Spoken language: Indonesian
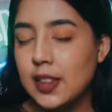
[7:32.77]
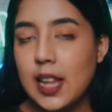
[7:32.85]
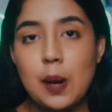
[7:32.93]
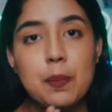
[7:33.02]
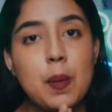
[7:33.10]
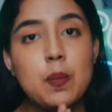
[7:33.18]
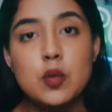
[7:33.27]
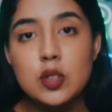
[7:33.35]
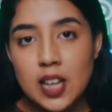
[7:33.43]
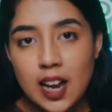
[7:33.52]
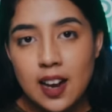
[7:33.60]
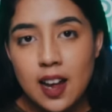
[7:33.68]
tanpa
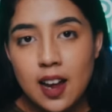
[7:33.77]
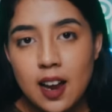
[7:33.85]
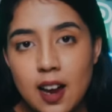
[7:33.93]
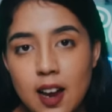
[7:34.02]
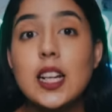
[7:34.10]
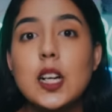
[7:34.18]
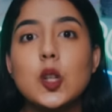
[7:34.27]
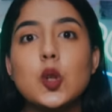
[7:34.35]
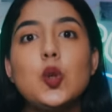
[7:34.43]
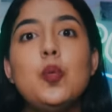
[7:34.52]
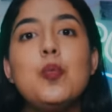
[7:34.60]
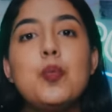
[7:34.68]
busana,
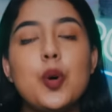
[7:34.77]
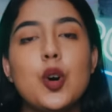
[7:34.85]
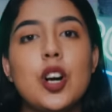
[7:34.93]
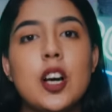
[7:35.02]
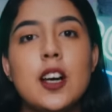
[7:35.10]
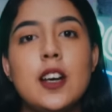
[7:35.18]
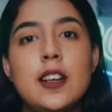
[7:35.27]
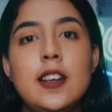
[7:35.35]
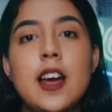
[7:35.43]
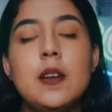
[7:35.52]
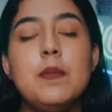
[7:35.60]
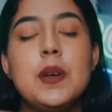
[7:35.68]
tertumpuk
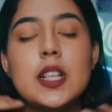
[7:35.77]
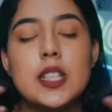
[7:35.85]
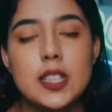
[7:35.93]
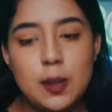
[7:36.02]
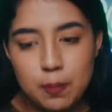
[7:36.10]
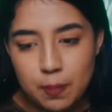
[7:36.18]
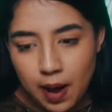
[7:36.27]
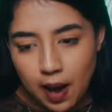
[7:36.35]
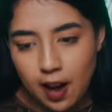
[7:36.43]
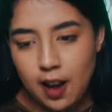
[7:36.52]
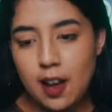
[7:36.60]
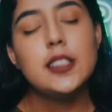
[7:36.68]
dan bersimbah
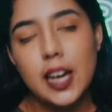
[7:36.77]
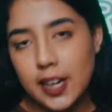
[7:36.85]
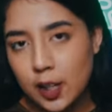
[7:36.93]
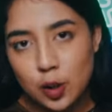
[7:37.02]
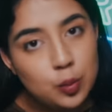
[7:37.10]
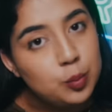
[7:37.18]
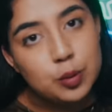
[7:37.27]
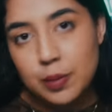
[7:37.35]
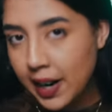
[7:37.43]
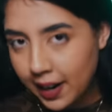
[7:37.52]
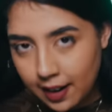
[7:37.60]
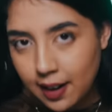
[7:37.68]
cairan tubuh
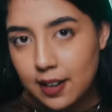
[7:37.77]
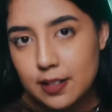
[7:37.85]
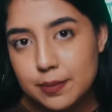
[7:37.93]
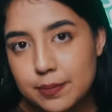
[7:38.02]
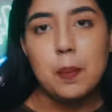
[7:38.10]
mereka.